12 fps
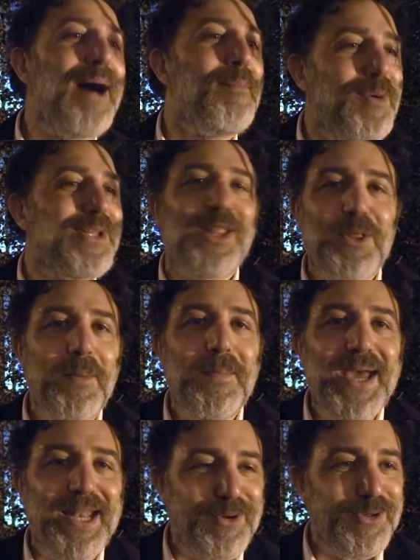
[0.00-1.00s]
ha portato
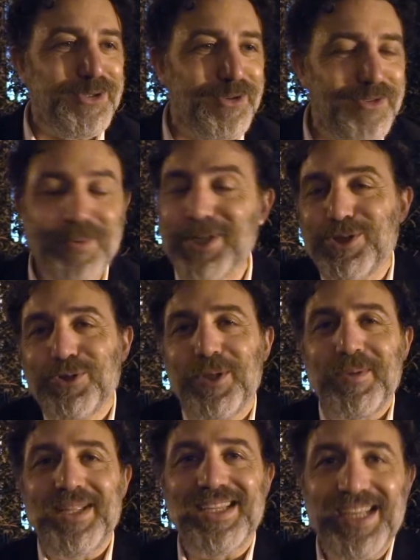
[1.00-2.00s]
bene questo film,
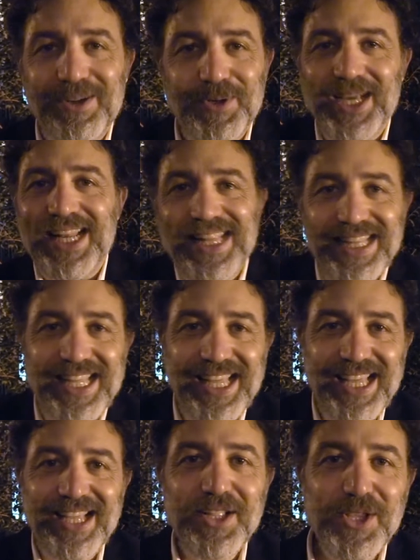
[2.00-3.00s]
assolutamente, una
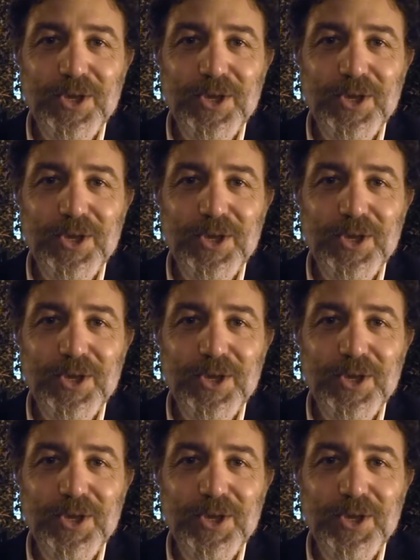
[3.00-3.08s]
grande,